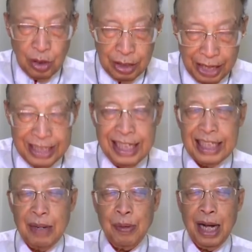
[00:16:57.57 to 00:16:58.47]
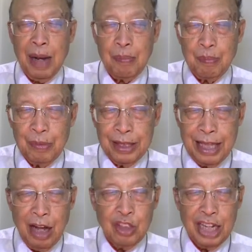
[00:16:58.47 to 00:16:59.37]
ให้เกียรติแก่พระคำถ้า
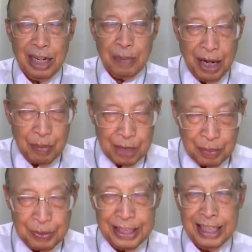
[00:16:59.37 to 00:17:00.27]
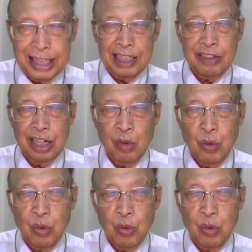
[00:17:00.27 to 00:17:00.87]
เขาอยากให้พระคำเกิดเป็นจริงในชีวิตเขา